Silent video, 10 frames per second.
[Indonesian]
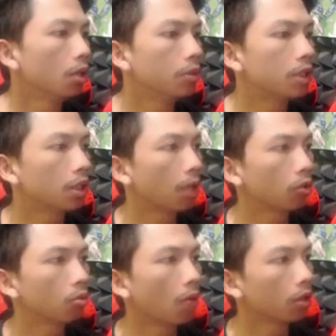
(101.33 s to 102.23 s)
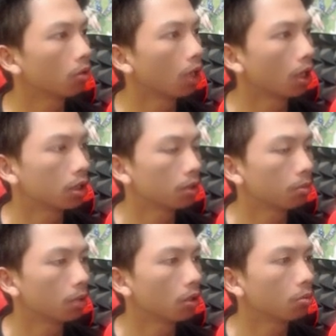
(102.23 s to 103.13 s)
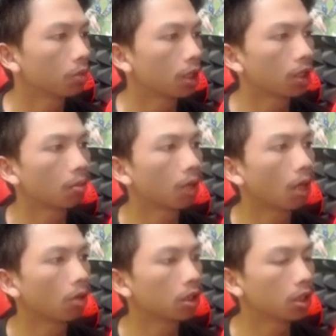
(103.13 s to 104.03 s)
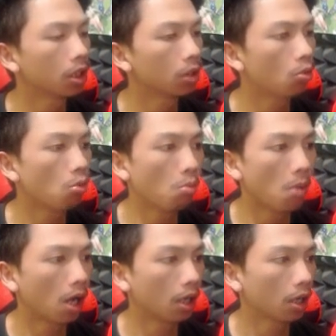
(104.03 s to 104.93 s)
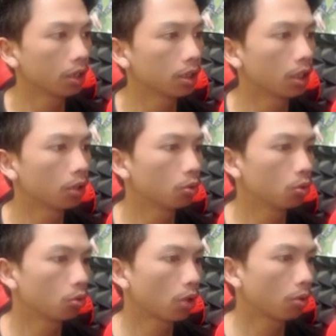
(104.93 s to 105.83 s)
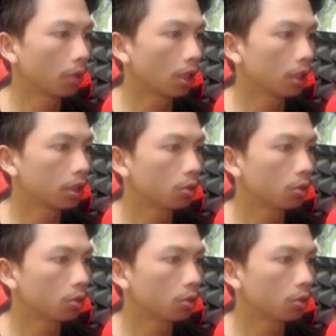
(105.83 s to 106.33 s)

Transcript: bisa bantu-bantu lah sebelum kita melawan si Kumbang guys nah itu untuk rekomendasi